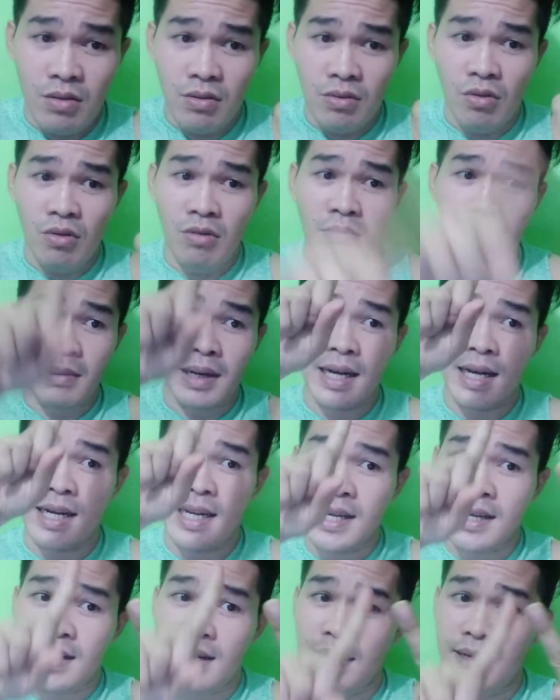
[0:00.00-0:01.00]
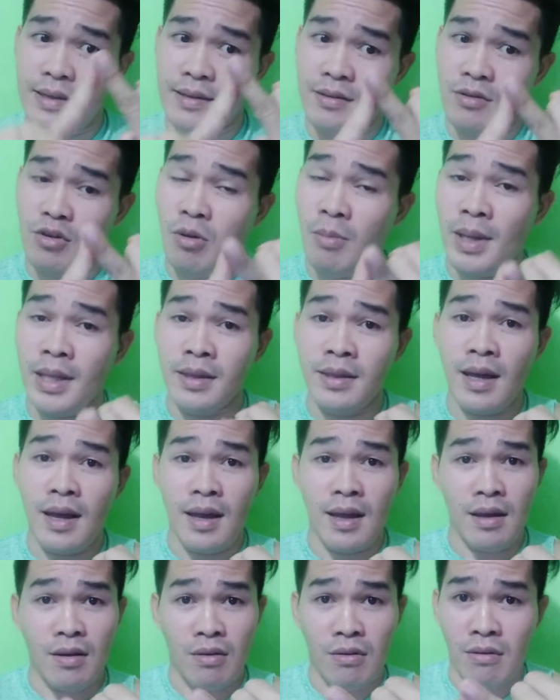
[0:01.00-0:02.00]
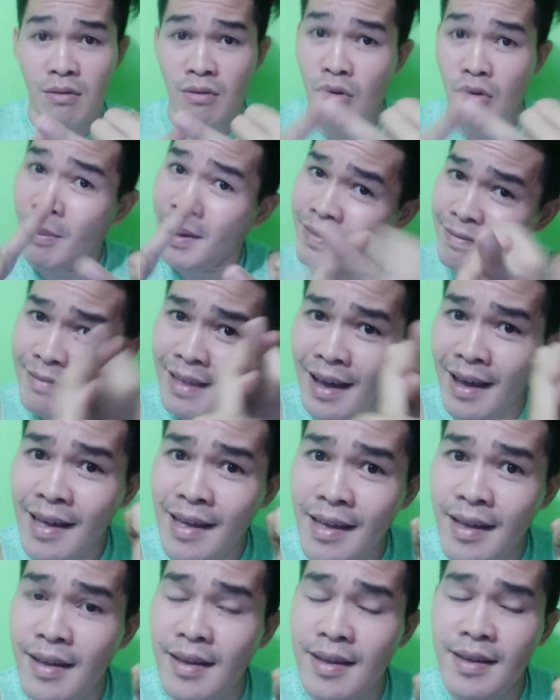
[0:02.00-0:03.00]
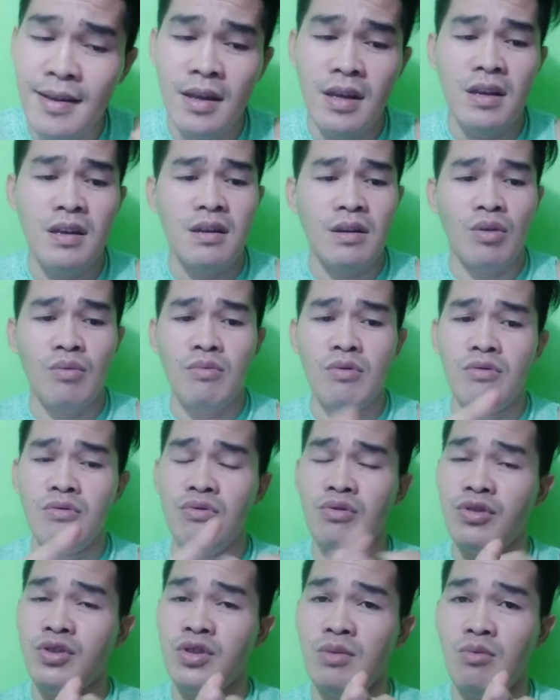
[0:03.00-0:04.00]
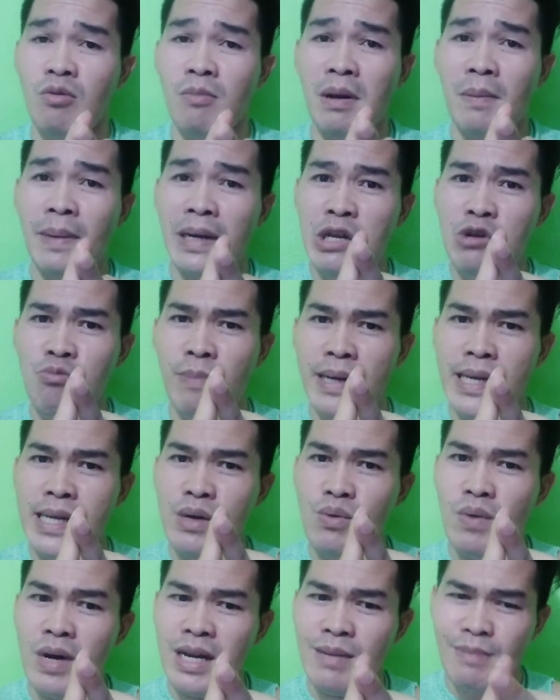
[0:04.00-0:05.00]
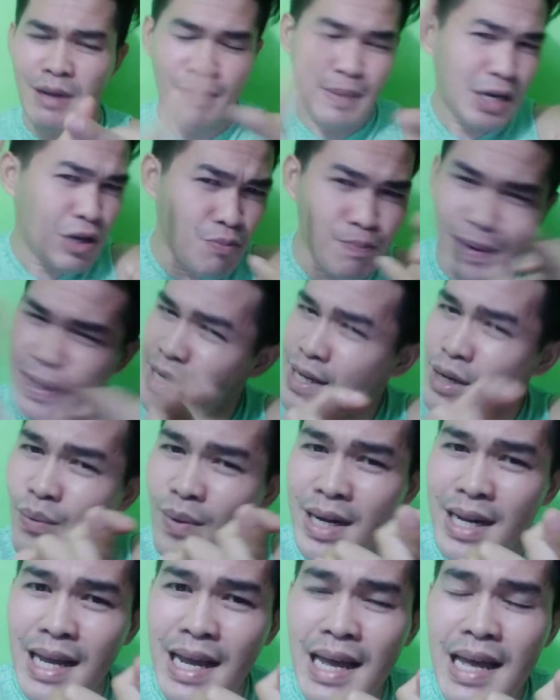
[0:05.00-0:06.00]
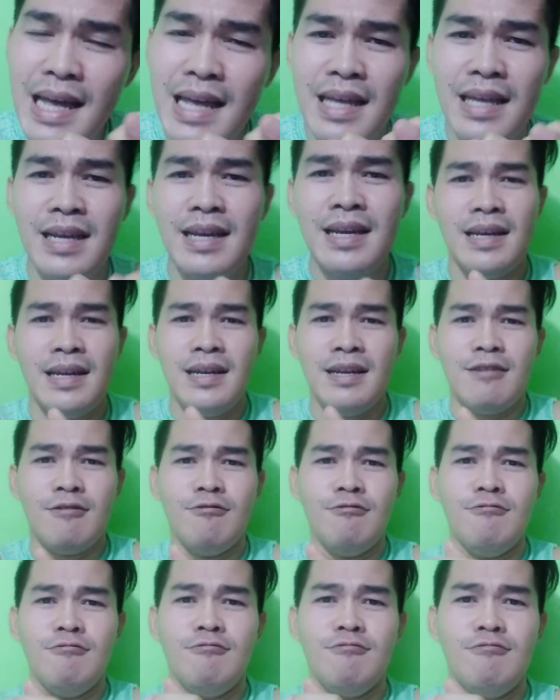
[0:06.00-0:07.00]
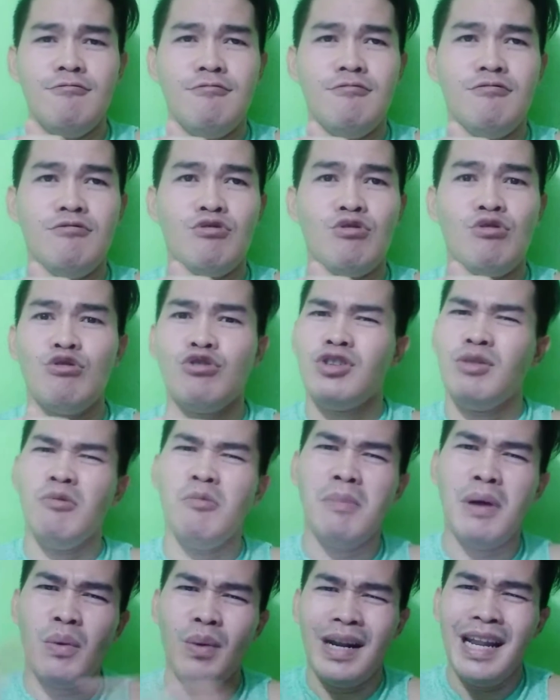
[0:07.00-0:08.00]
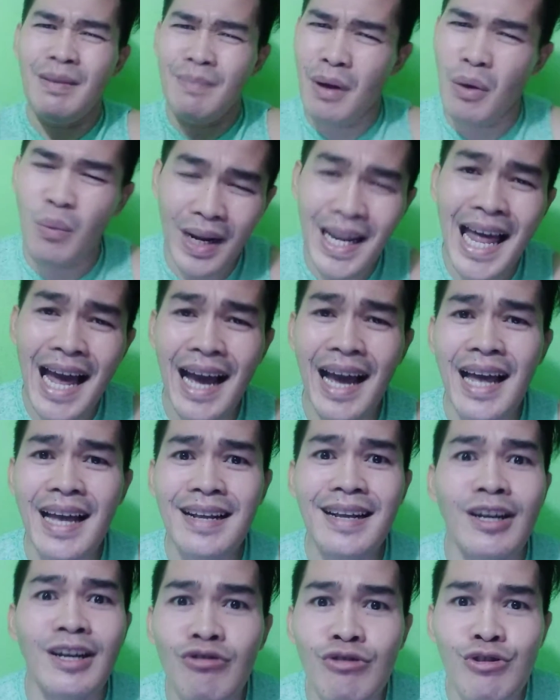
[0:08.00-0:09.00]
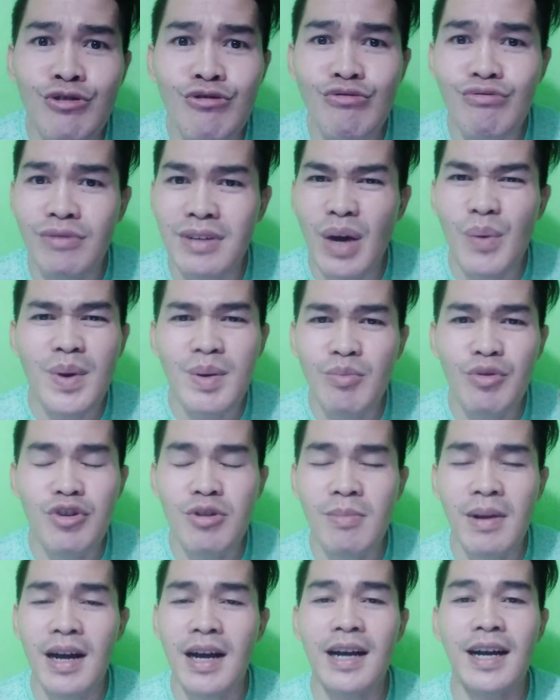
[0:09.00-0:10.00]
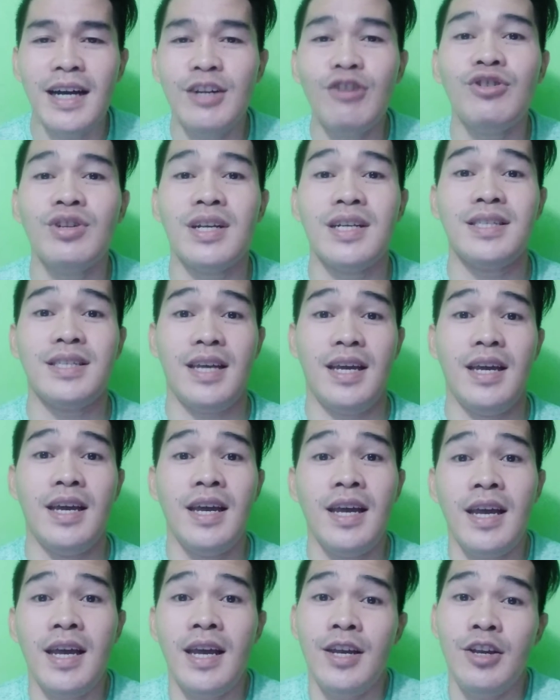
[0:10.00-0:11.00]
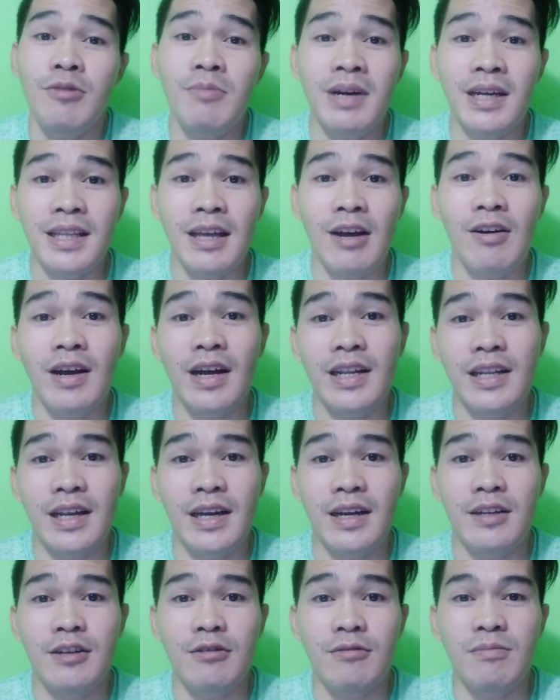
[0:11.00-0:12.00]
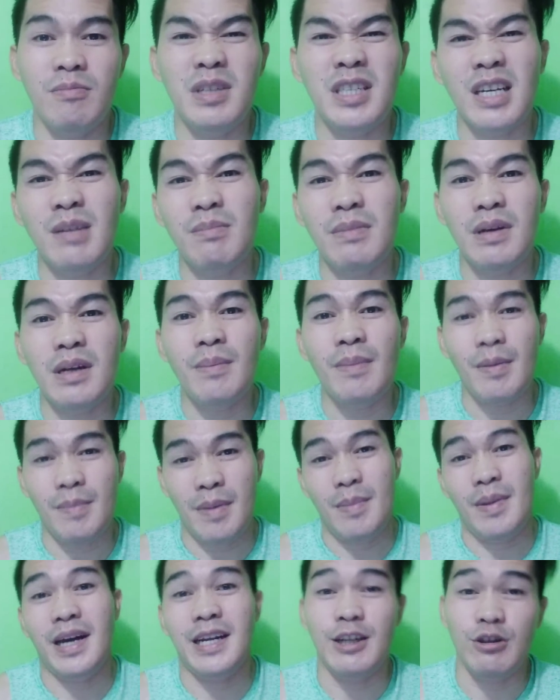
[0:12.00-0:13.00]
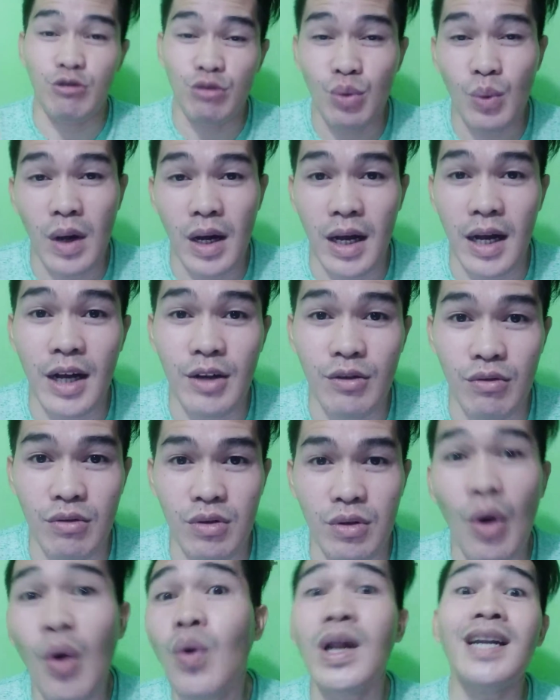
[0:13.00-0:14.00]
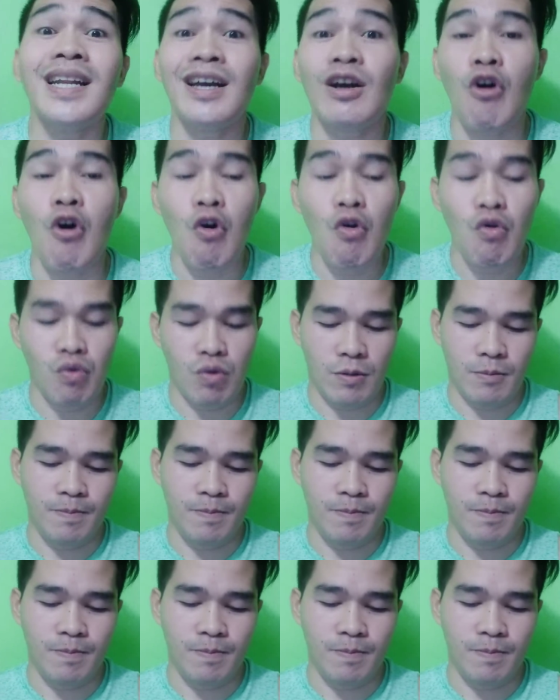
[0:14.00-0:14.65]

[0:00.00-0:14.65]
Kung magaling kang kumanta, kumanta ka. Kung gusto mong magbaliw-baliwan, magbaliw-baliwan ka. Kung, kung gusto mong magwala, magwala ka. Ganon yun. Gawin mo yung mga ganon. Kasi, yung mga taong ganyan, minsan, iba, may mga natutuwa, ganon. Go lang ng go.